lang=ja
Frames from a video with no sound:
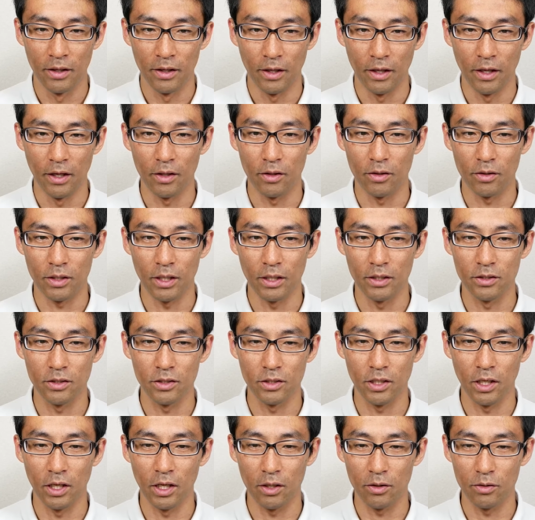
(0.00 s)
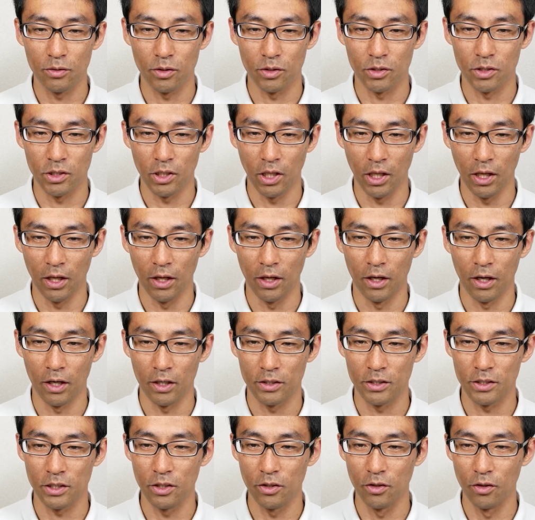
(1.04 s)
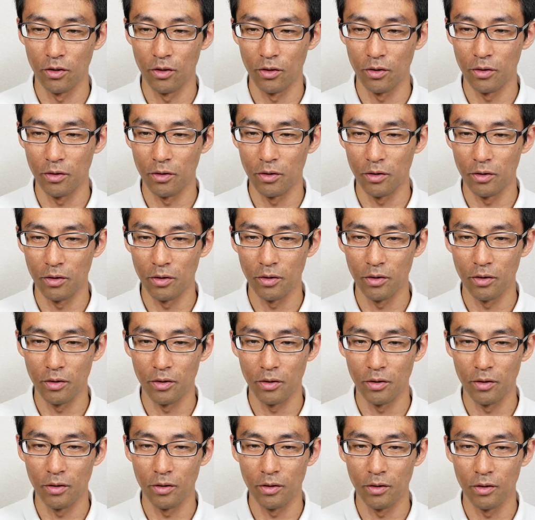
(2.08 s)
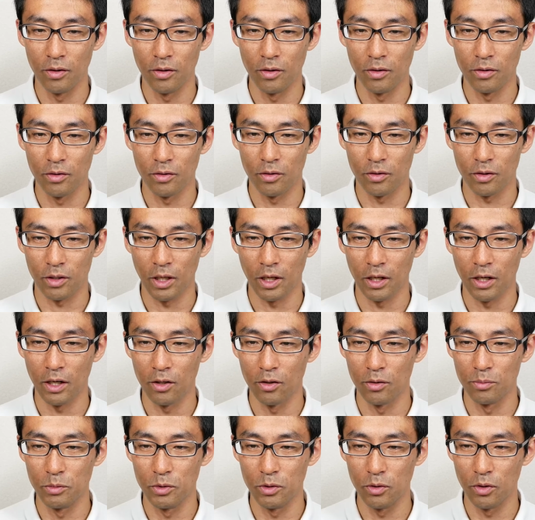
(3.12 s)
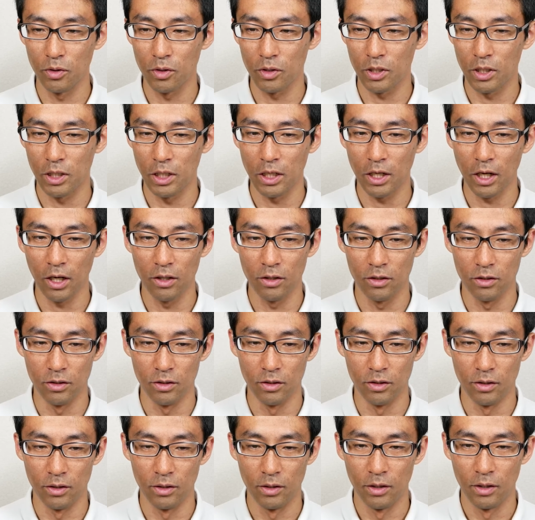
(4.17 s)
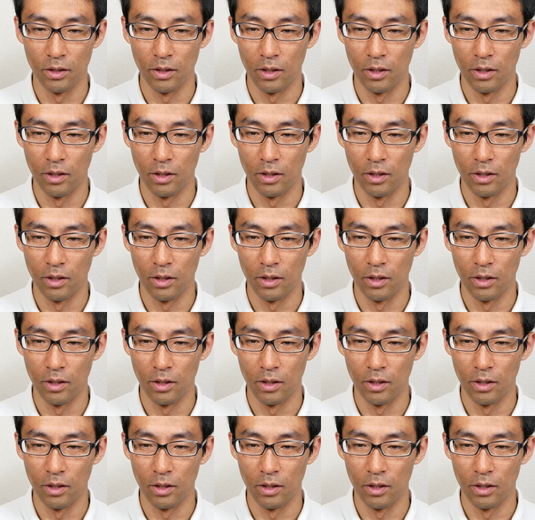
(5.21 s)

えっ、ー、と、単純セレクトして、8キロのキャラロムを切り替える